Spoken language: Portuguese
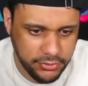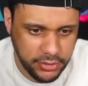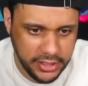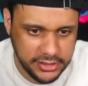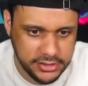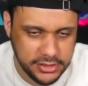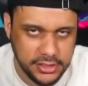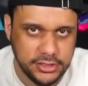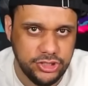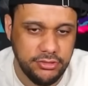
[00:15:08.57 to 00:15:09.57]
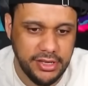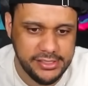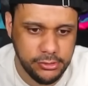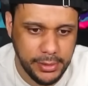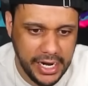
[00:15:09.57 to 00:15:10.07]
Friends
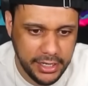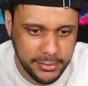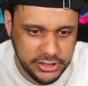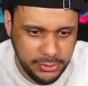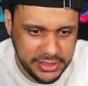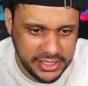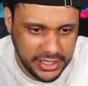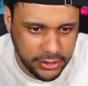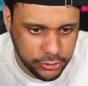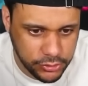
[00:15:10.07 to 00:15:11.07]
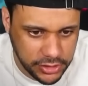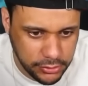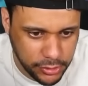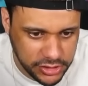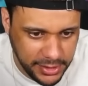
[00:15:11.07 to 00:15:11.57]
tivesse uma arma, tipo essa daqui que eu tô usando
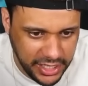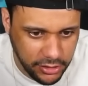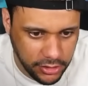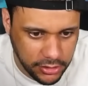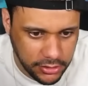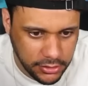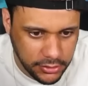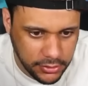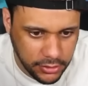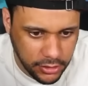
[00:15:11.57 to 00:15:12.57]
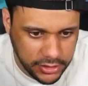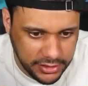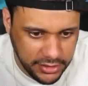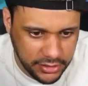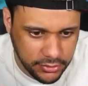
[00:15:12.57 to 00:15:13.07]
no Monstro Amarelo? Ó,
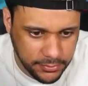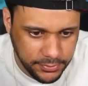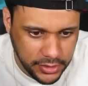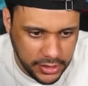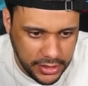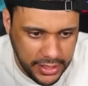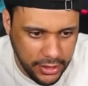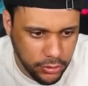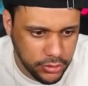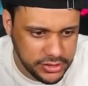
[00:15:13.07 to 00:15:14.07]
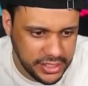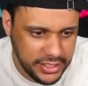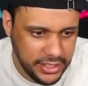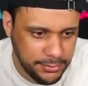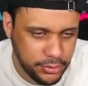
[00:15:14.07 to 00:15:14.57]
tá vendo? Eu
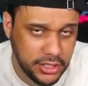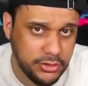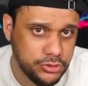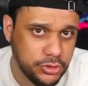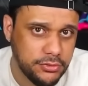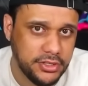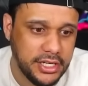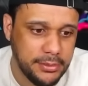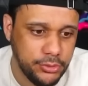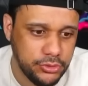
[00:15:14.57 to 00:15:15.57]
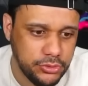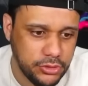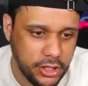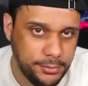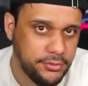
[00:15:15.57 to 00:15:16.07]
gostaria, porque o jogo ficaria muito
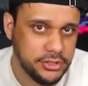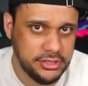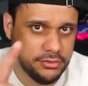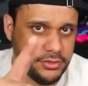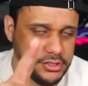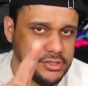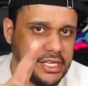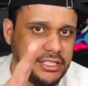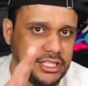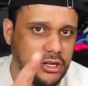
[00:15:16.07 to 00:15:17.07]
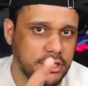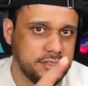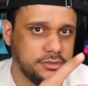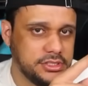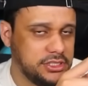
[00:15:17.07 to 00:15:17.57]
top. Vocês vão fazer o seguinte agora,
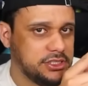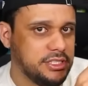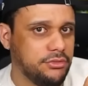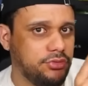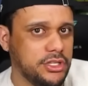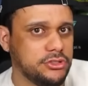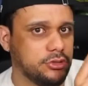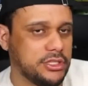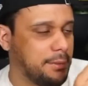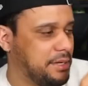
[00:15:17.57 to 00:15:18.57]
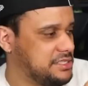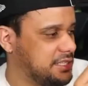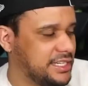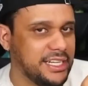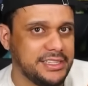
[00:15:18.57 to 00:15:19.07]
vocês vão assistir esse vídeo que tá aparecendo
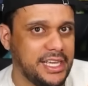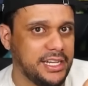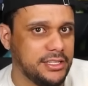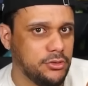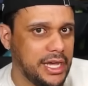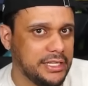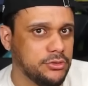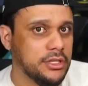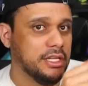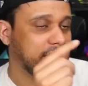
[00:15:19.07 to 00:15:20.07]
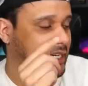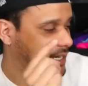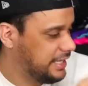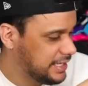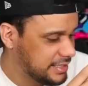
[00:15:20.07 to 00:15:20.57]
aqui na tela, aqui do lado.
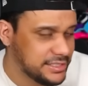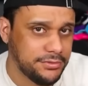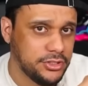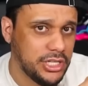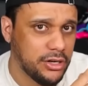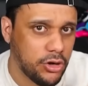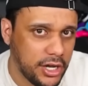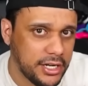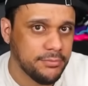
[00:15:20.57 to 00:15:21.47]
Clica nesse vídeo agora.